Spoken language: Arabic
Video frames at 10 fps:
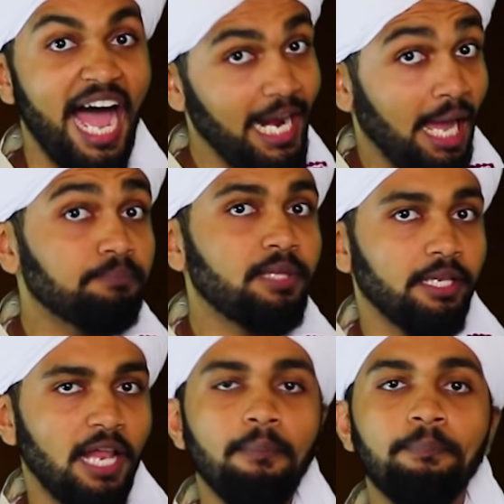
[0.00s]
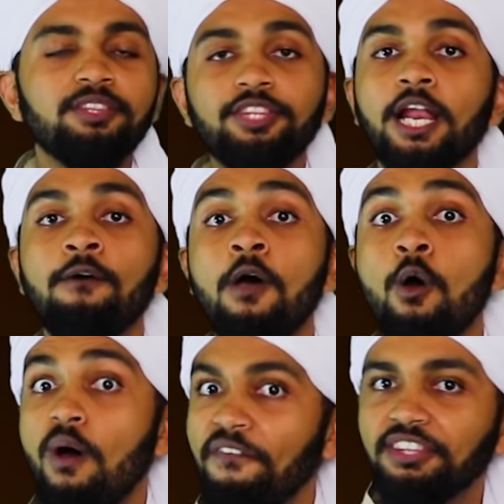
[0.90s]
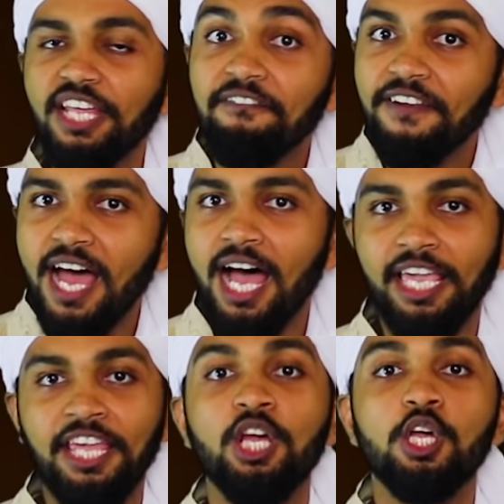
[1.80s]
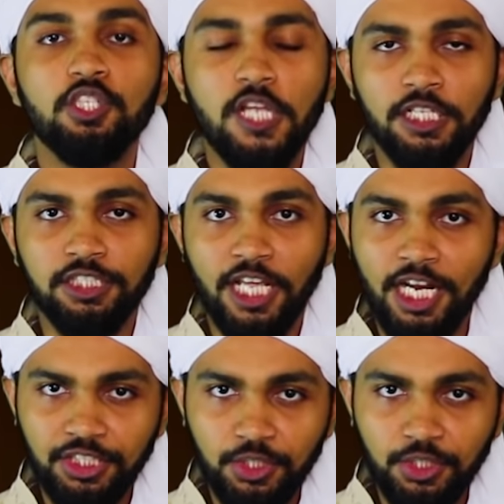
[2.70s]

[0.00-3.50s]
العبد الله من طرف وفي الطرف الآخر سلطنة